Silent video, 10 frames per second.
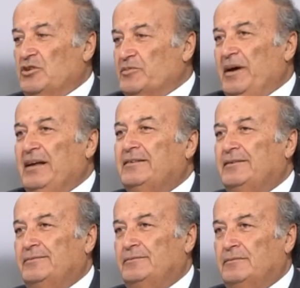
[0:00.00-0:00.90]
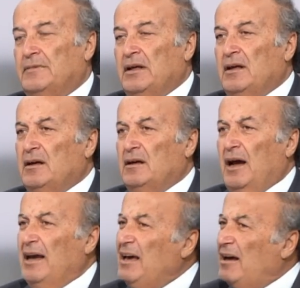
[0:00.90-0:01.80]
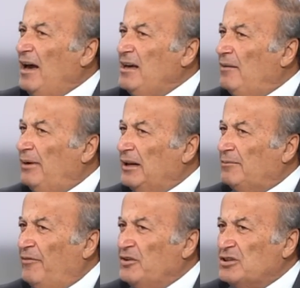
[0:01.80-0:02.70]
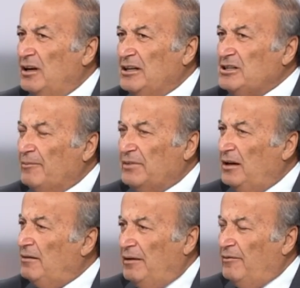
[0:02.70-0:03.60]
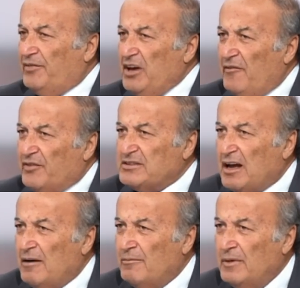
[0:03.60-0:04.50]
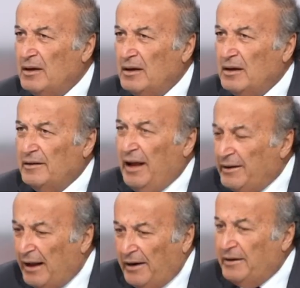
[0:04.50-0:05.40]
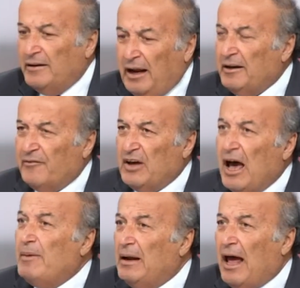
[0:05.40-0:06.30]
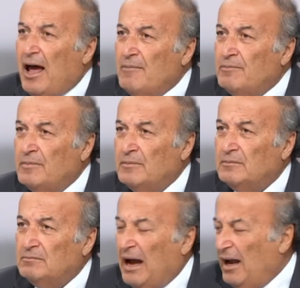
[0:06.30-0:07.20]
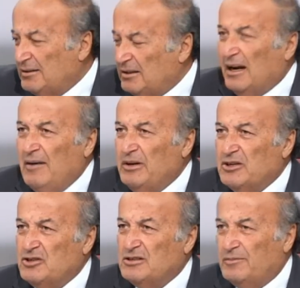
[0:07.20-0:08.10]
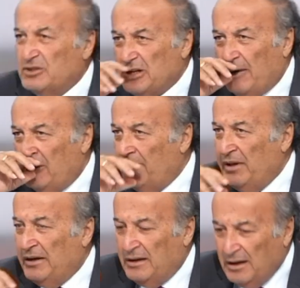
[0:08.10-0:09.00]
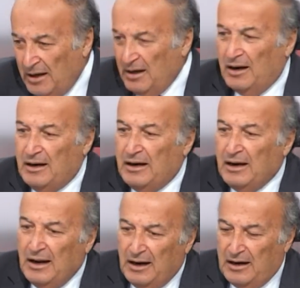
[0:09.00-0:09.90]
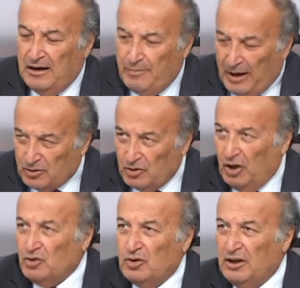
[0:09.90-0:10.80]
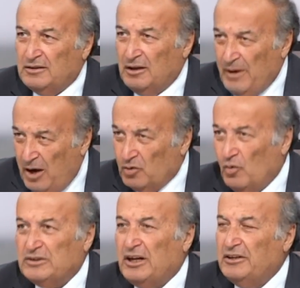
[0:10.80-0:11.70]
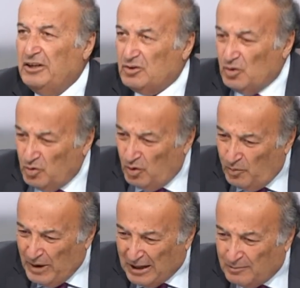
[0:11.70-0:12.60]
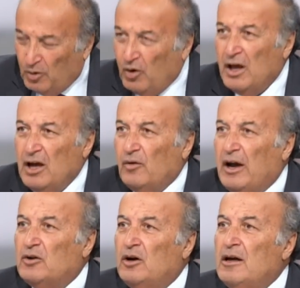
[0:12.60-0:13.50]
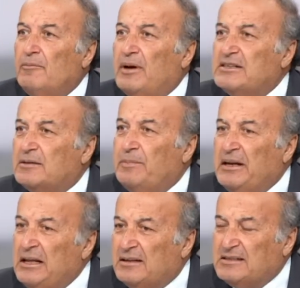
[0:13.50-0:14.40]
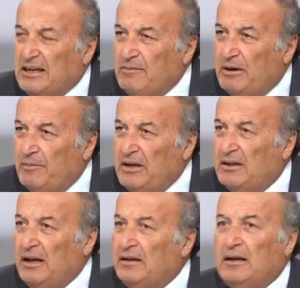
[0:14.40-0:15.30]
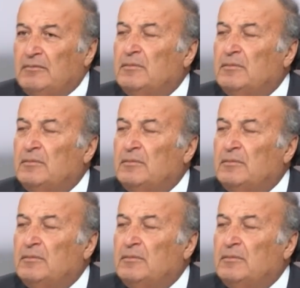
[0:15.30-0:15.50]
وجبات اي اي بلد ما فيش ليش عم في انفصام نحن عندنا نحن في هبل عام مع احترامي لجزء من الشعب اللبناني اللي بعدهم عندهم انتمائهم ووطنيتهم وبيقدموا وغيره بس 80 90% إذا نحن